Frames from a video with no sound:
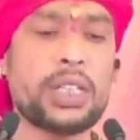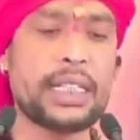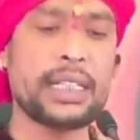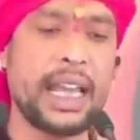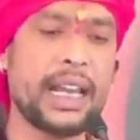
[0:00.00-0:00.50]

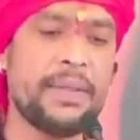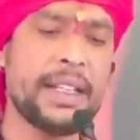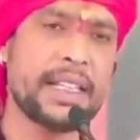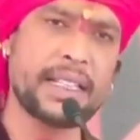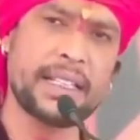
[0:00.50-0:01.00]
जिस शहर
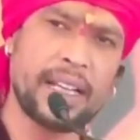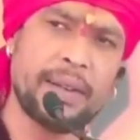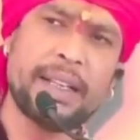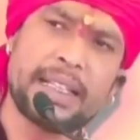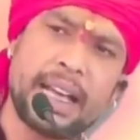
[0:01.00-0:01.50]
में जिस
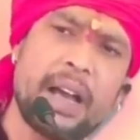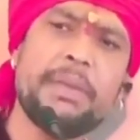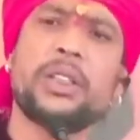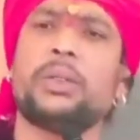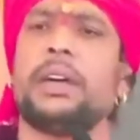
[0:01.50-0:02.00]
नगर में जहां
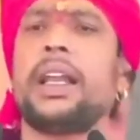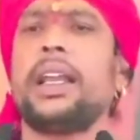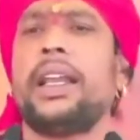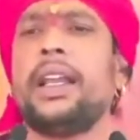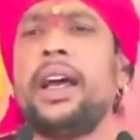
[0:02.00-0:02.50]
भी तुम्हारा
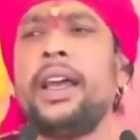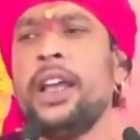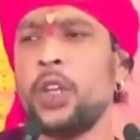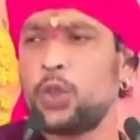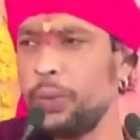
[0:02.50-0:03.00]
रहना
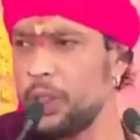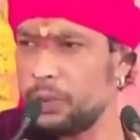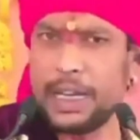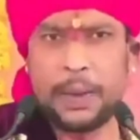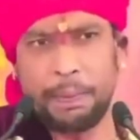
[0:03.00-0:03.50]
है जो भी
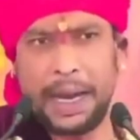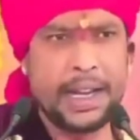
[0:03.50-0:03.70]
तुम्हारी